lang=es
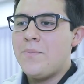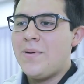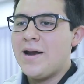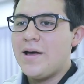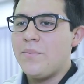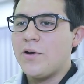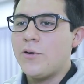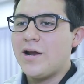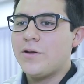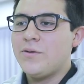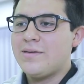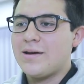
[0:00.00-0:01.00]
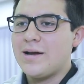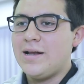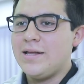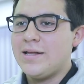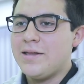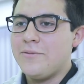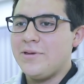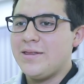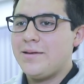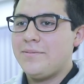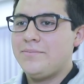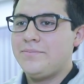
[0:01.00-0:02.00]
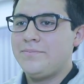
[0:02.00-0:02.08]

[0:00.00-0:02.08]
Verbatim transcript: para mejorar nuestra calidad de vida.